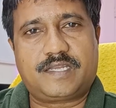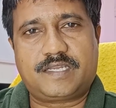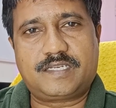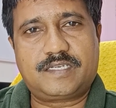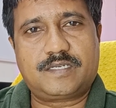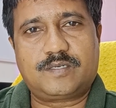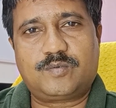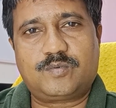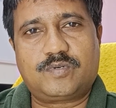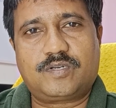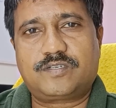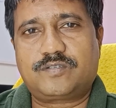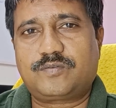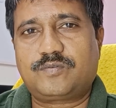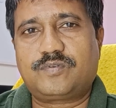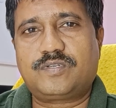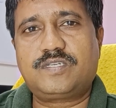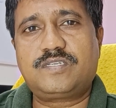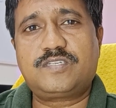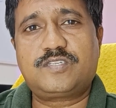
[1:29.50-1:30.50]
नहीं करूँगा
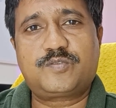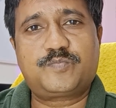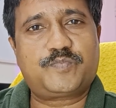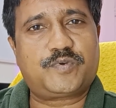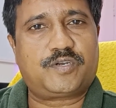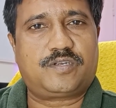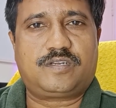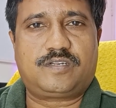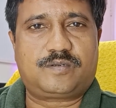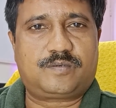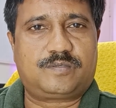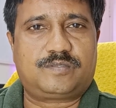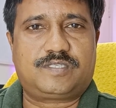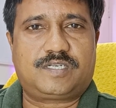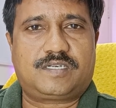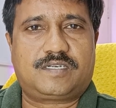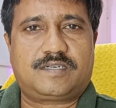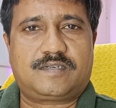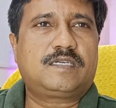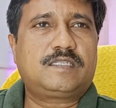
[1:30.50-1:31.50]
क्योंकि स्पॉयलर हो
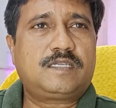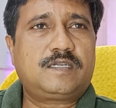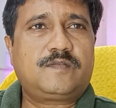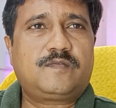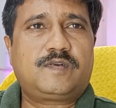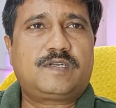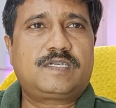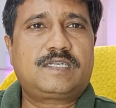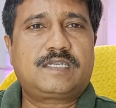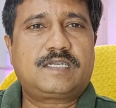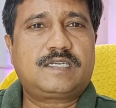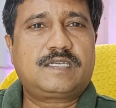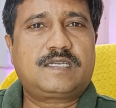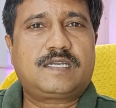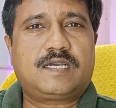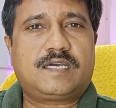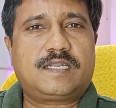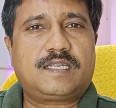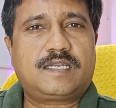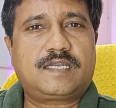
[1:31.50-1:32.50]
जाए गदर वन के
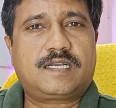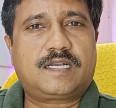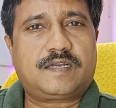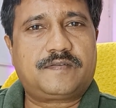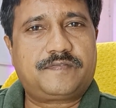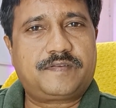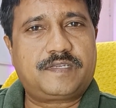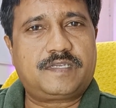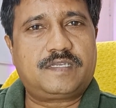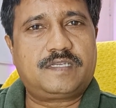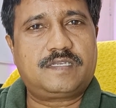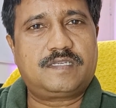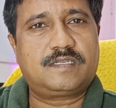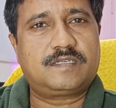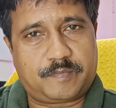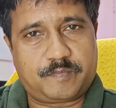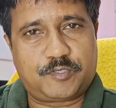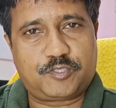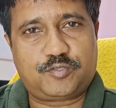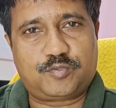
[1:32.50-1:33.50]
गाने काफ़ी
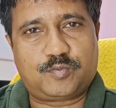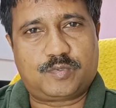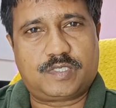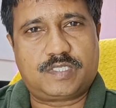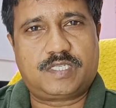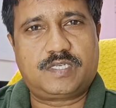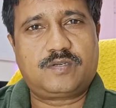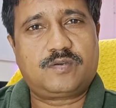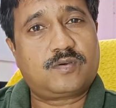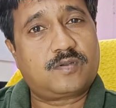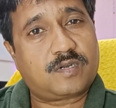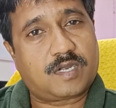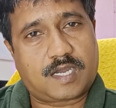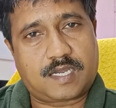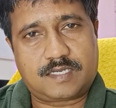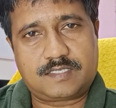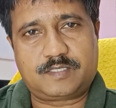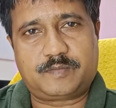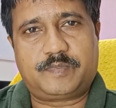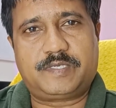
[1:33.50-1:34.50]
फेमस हुए थे और
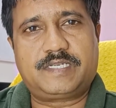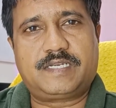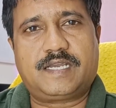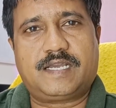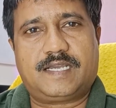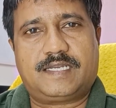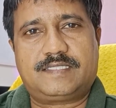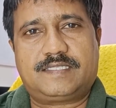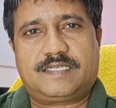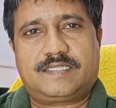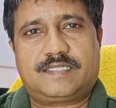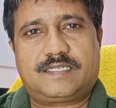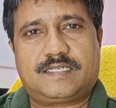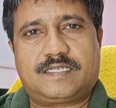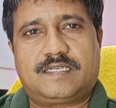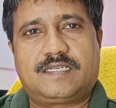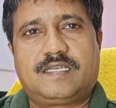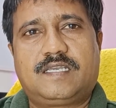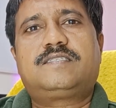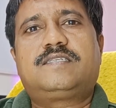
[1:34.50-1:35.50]
आज भी गाए जाते
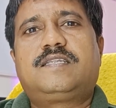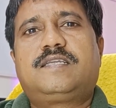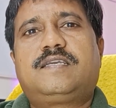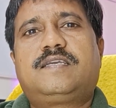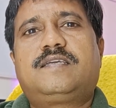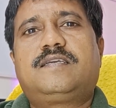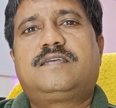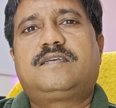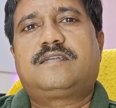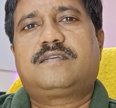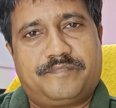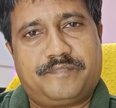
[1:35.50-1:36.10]
हैं इसलिए